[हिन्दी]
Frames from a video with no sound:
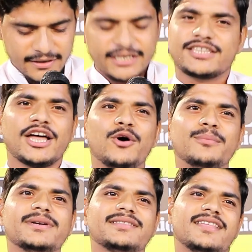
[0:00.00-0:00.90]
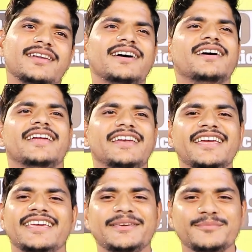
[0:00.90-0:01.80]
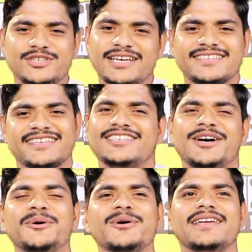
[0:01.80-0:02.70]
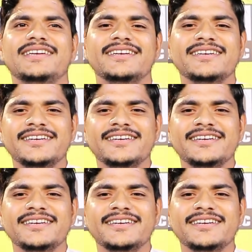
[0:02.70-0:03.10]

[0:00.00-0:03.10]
कि ताउम्र तनहा रहने की मुझे सजा हो गई